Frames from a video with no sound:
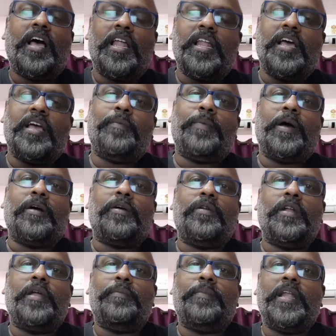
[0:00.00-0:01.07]
అలాగే పక్కన
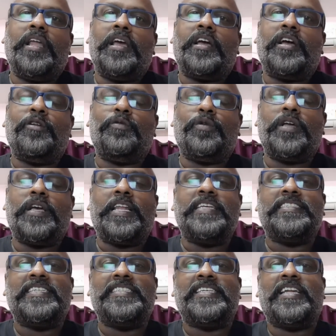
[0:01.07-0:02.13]
ఉన్న బెల్ ఐకాన్ కూడా
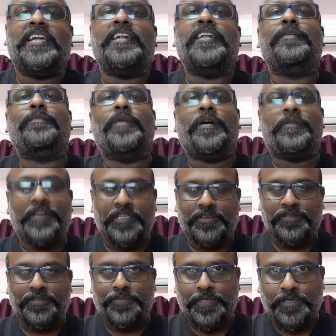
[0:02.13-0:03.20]
క్లిక్ చేశారంటే మా
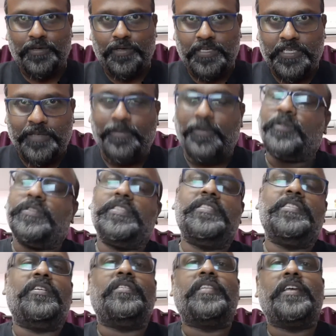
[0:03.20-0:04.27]
వీడియోస్ మీకు ఆన్ టైంలో వచ్చి
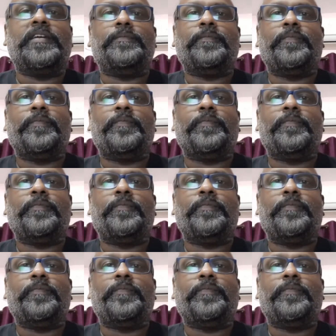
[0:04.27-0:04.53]
చేరుతాయి